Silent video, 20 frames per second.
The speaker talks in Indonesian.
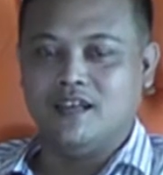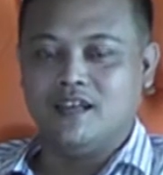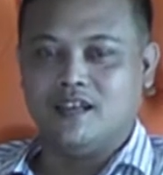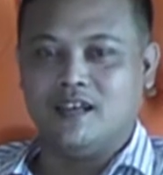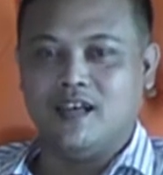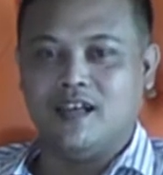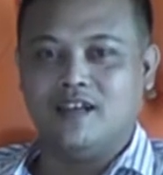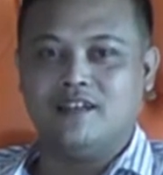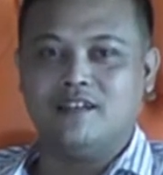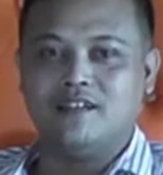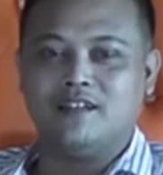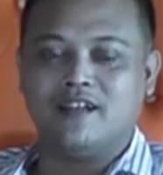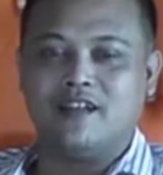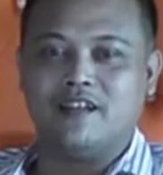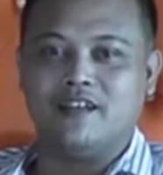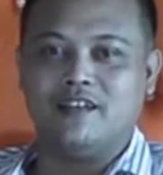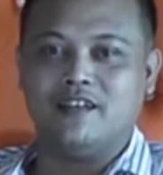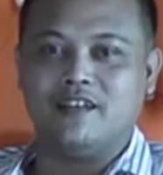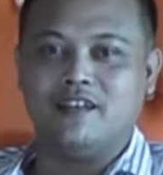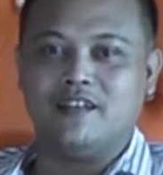Dan
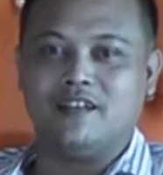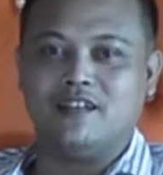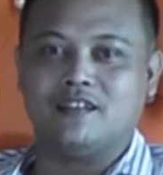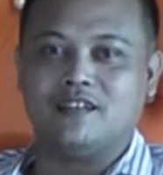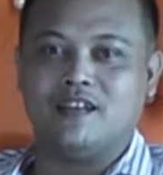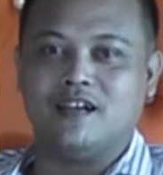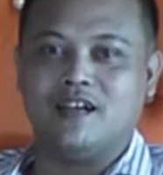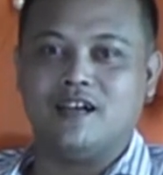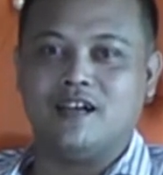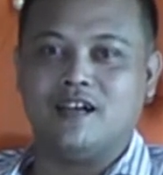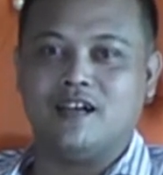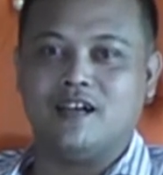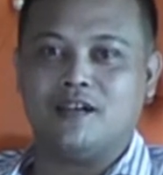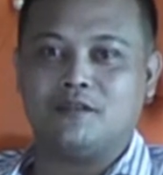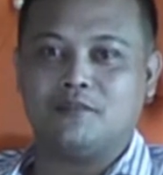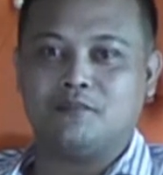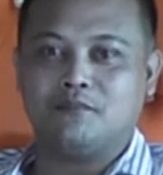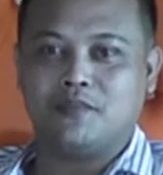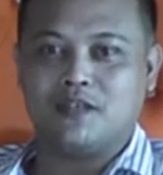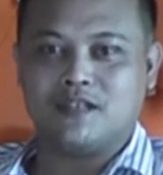kali ini kita
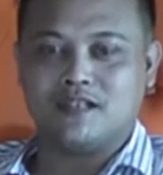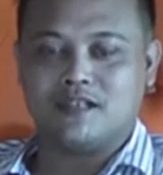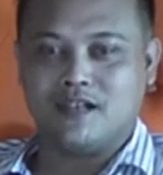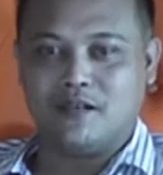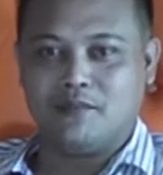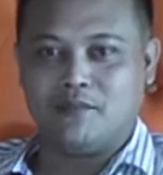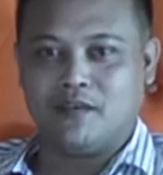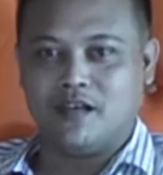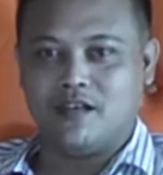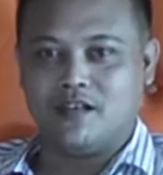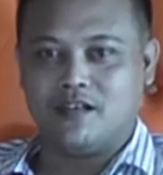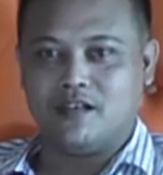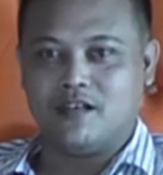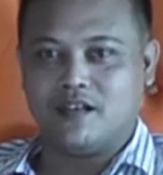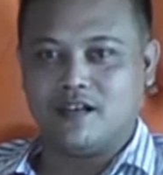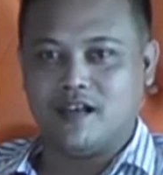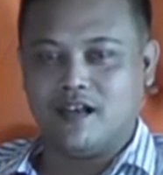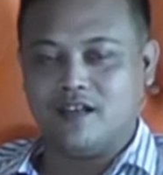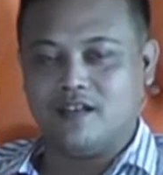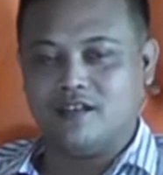bersama
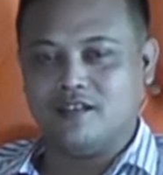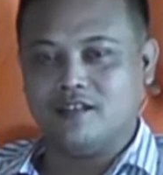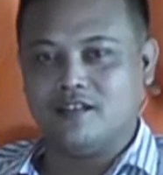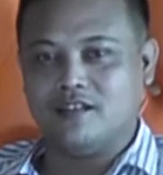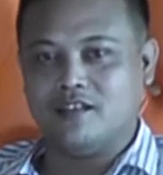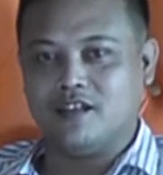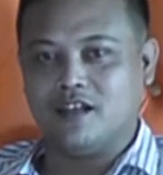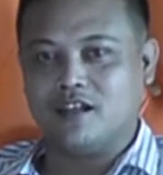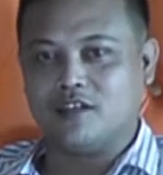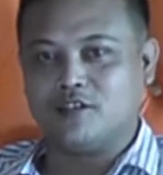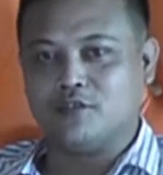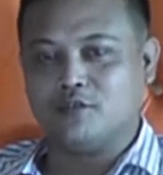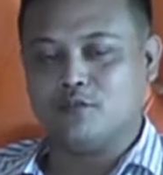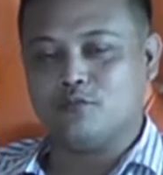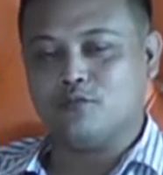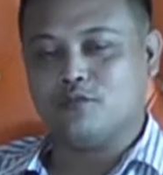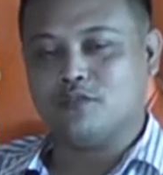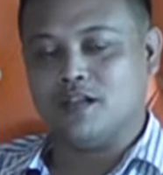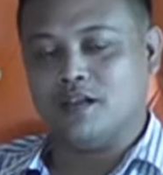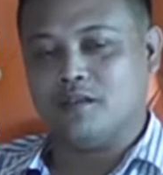dengan Direktur
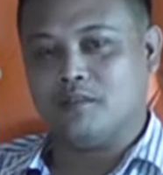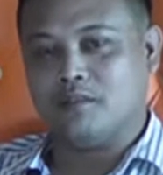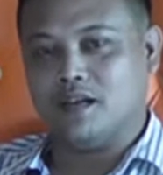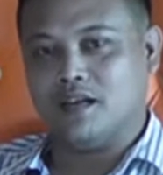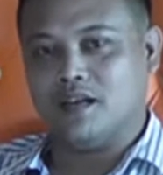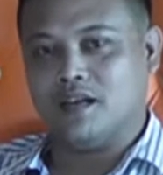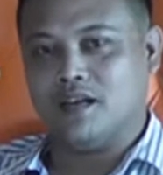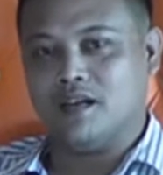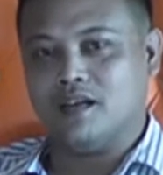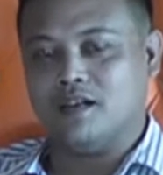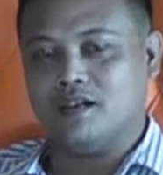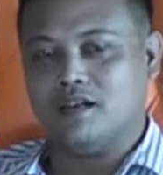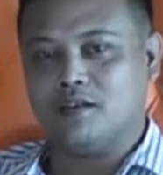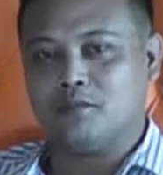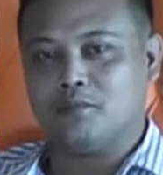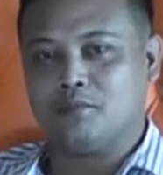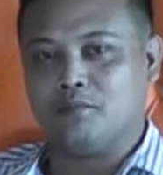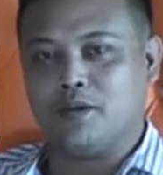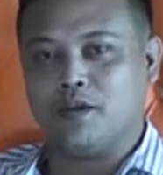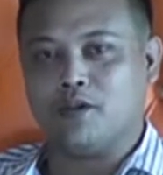Utama
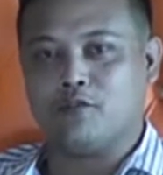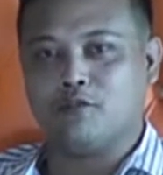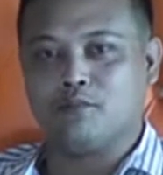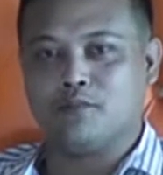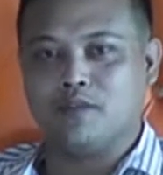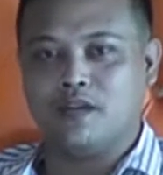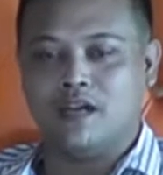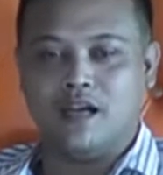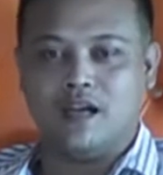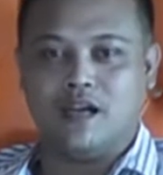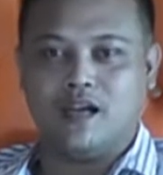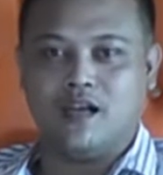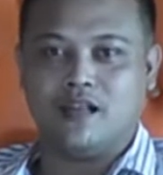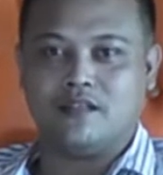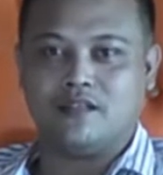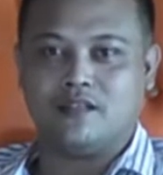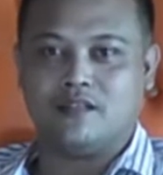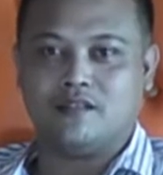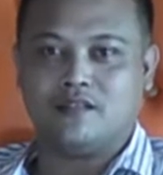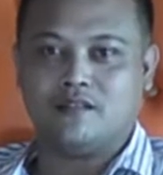Perumda
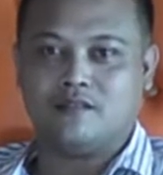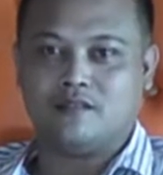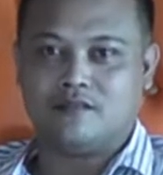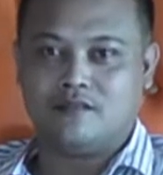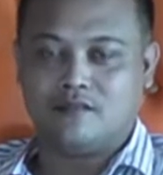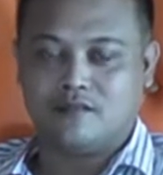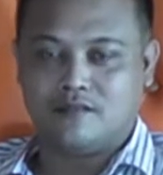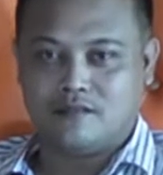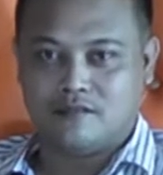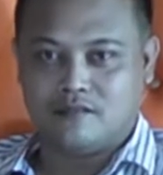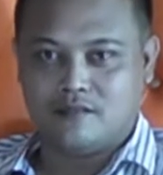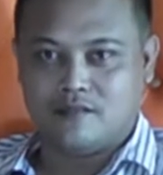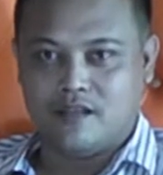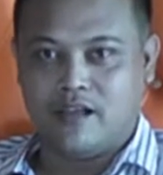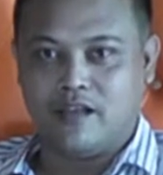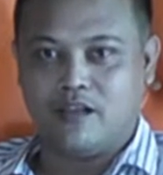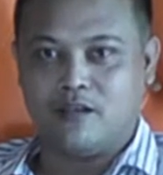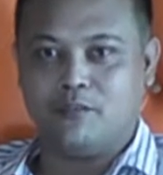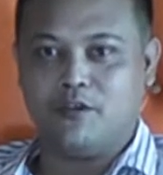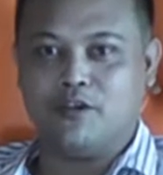
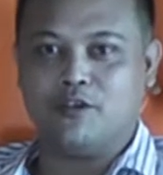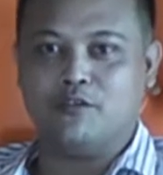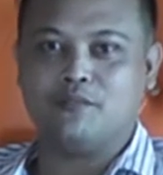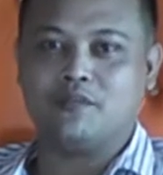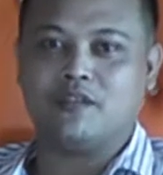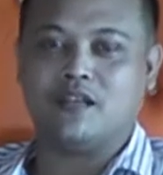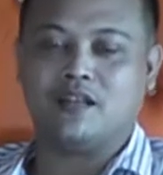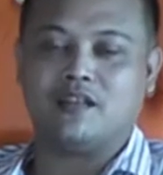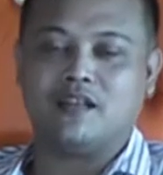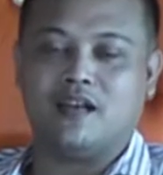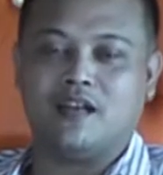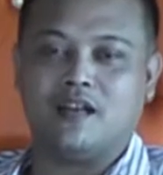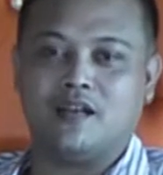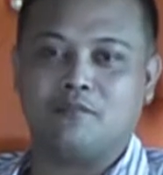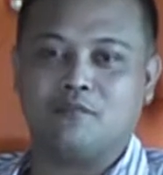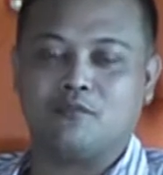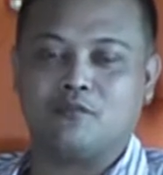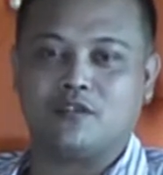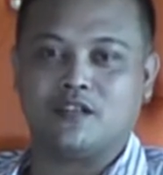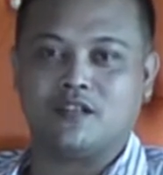Air Minum Trita
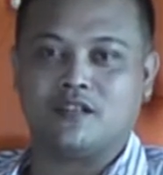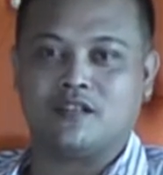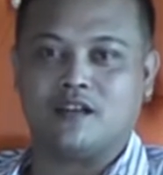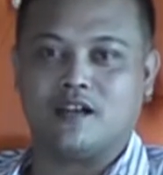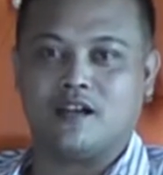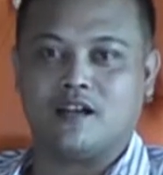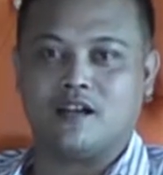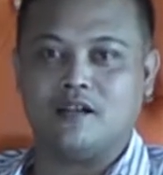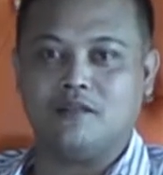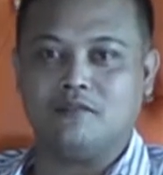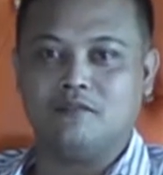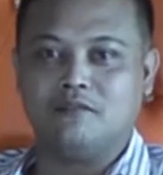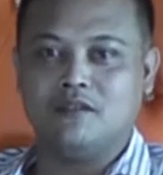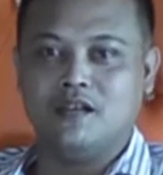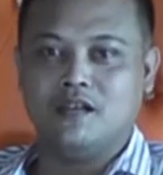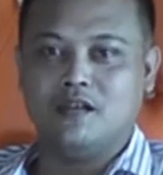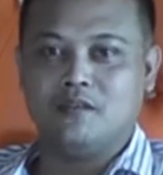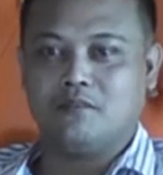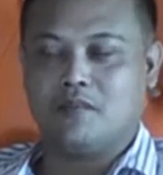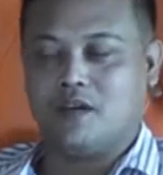Alam Kota Tarakan
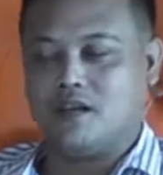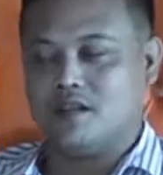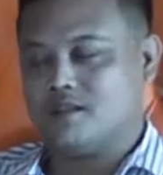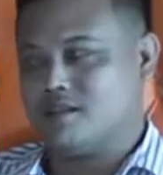Mas